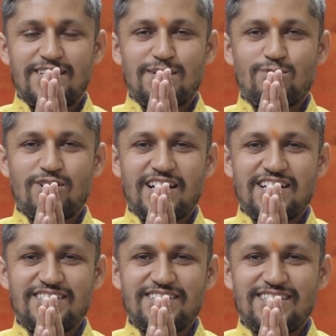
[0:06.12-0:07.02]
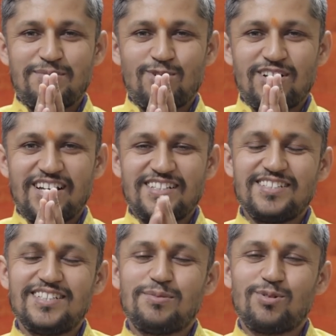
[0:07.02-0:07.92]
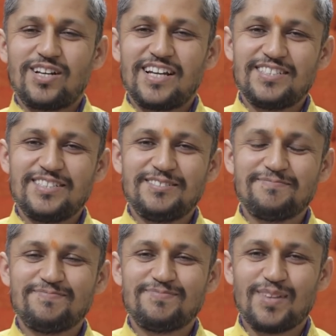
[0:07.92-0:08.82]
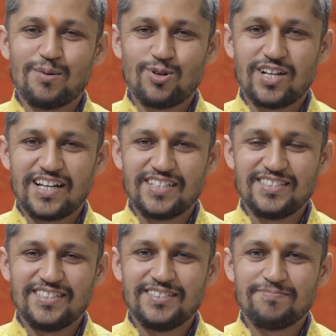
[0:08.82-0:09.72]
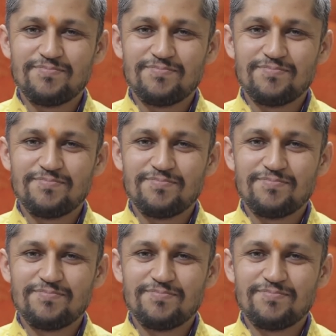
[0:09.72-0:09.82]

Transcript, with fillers: नमो नारायण जी नमो नारायण जी नमो नारायण जी नमो नारायण जी